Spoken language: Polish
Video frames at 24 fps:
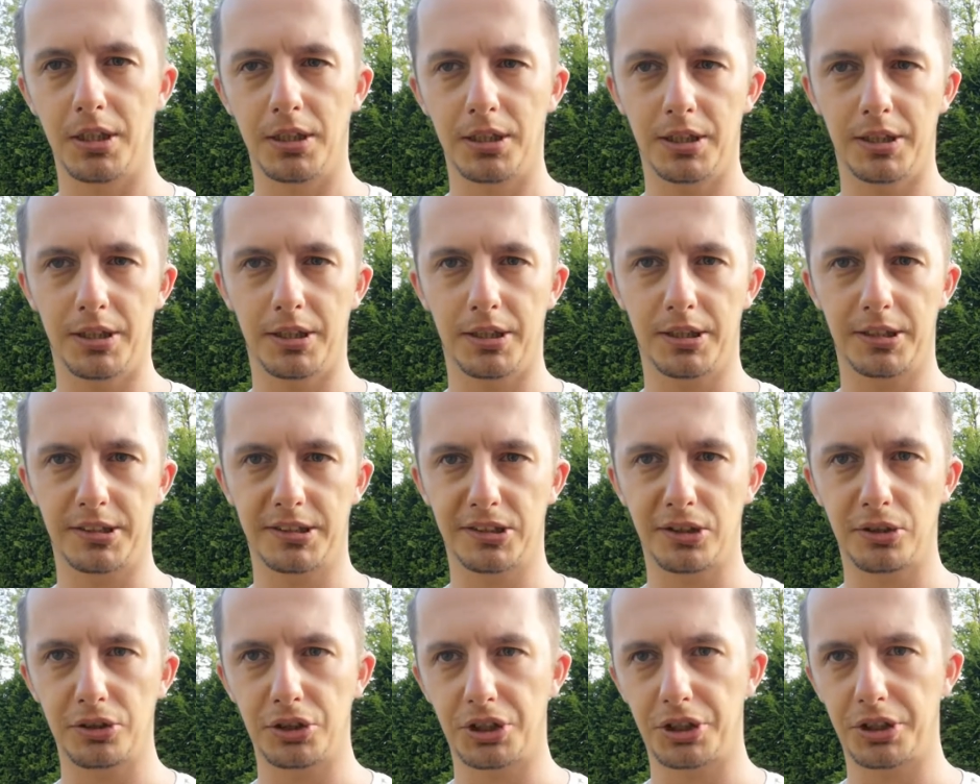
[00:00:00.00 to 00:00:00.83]
E,
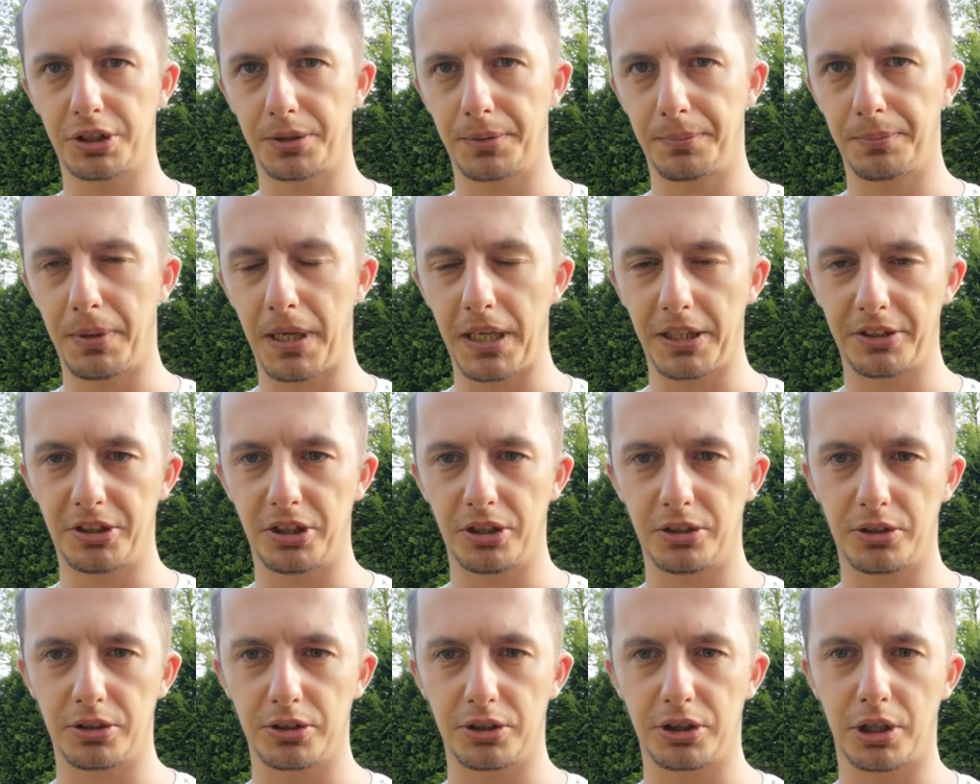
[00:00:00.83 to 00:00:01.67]
coś
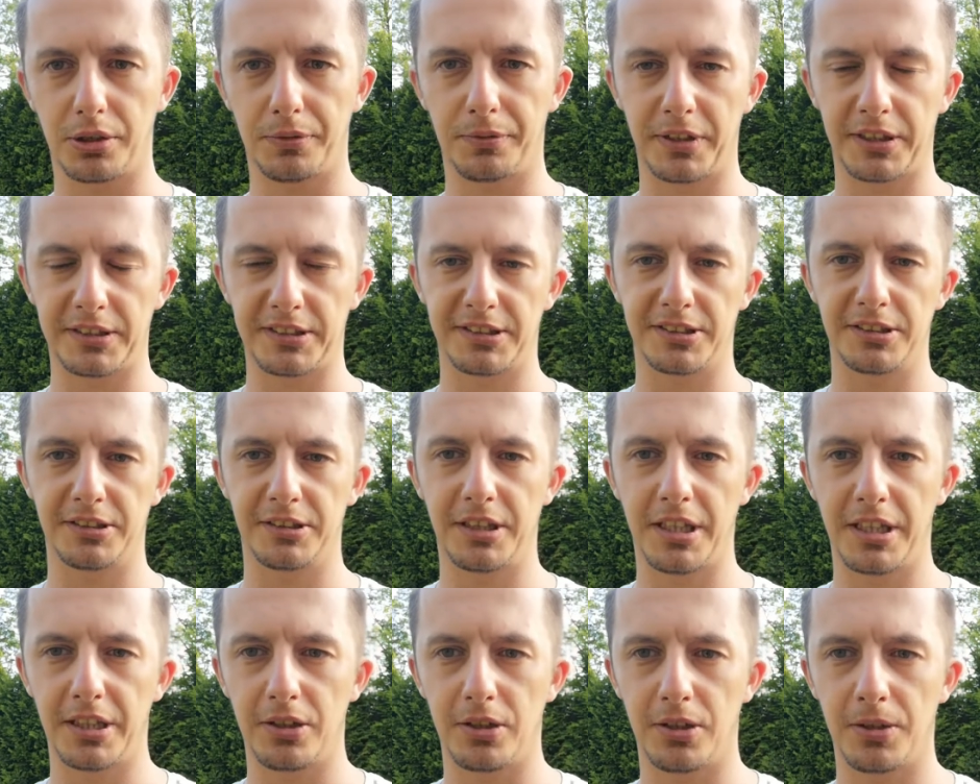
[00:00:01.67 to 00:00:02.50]
bardziej
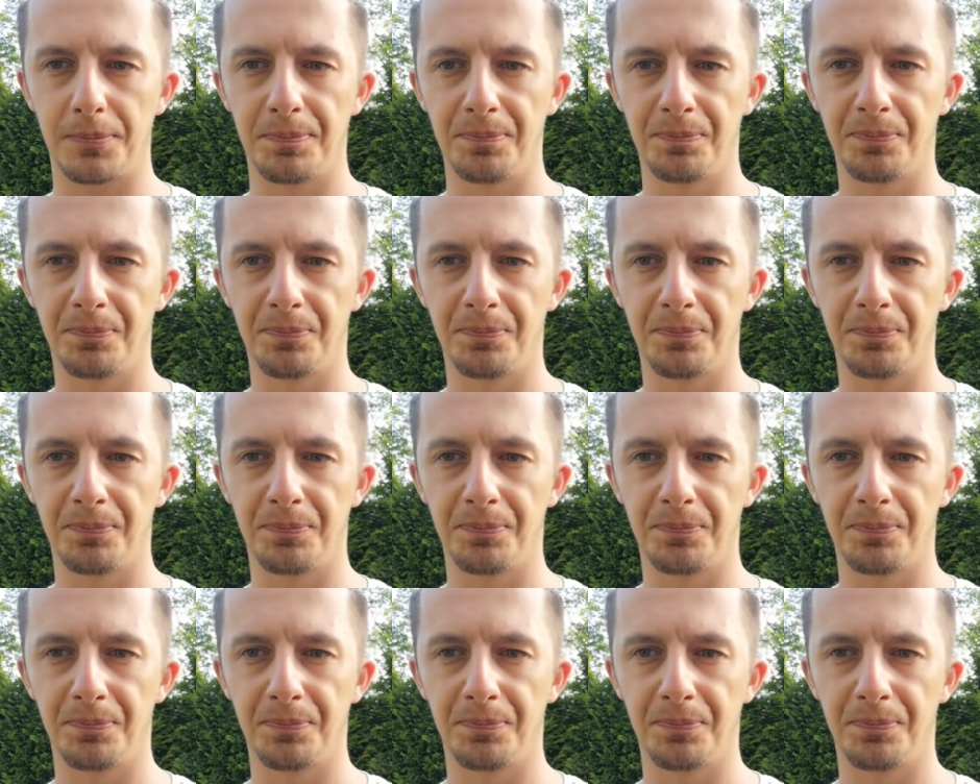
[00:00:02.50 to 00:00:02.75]
kontrowersyjnego,